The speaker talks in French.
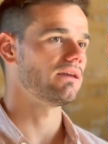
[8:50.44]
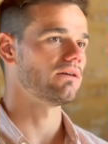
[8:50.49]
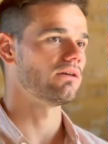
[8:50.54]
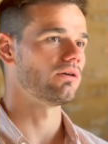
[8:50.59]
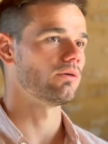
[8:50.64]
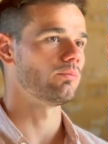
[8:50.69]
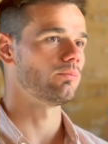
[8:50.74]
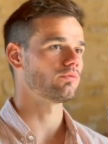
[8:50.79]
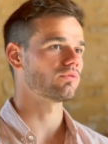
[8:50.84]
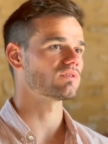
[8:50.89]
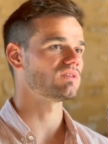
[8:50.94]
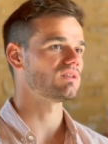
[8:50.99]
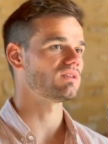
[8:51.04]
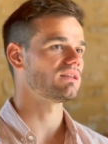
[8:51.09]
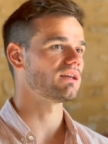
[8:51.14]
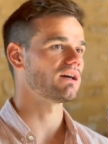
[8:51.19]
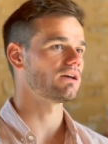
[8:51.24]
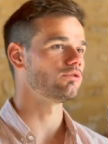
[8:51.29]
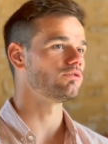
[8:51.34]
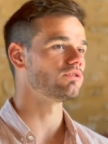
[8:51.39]
euh, pour
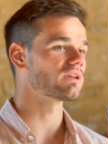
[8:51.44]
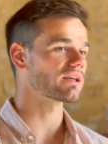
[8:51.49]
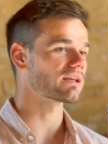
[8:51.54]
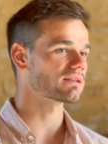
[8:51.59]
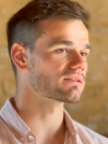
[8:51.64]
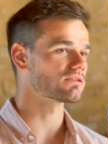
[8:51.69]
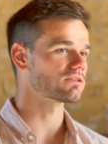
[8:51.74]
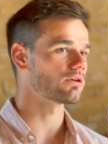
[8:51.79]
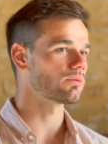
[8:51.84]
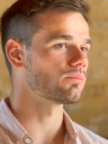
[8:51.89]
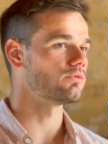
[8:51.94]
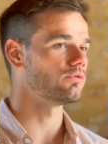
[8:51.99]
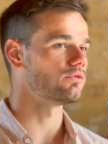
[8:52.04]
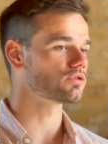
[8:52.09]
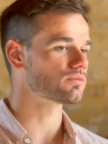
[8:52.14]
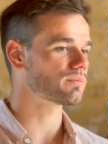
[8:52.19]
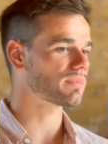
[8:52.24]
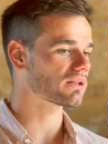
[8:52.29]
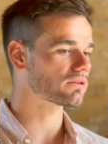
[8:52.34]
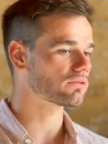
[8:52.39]
citer un autre exemple de
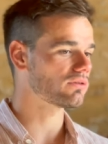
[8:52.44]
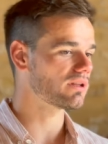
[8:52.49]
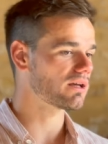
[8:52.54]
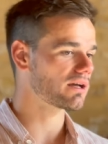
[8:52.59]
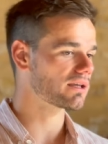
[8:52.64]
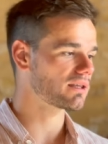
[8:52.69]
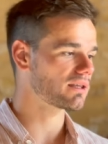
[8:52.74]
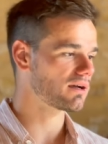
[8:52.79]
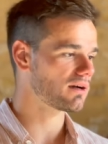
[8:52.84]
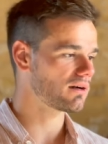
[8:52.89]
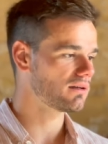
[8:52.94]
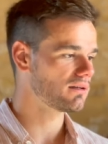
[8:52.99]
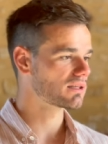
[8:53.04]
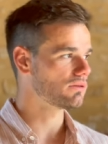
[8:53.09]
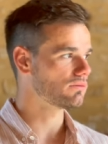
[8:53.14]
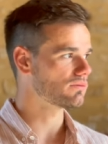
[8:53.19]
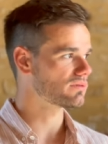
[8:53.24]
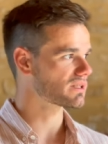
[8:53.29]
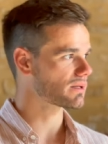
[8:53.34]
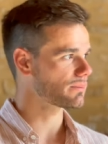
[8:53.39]
ce partenariat
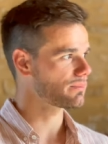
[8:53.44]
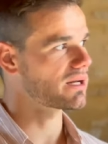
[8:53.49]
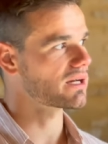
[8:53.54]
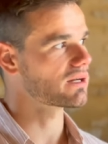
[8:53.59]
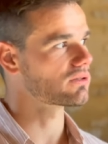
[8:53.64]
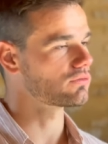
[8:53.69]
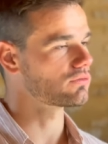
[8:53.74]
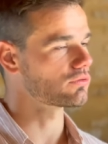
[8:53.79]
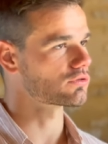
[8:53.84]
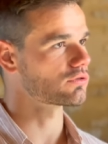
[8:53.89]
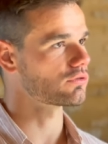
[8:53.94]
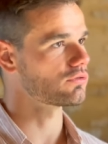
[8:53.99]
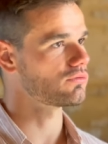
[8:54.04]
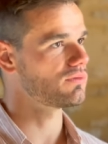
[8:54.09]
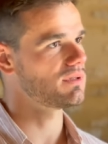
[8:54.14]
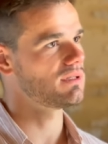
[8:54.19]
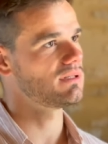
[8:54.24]
qui nous impacte aujourd'hui,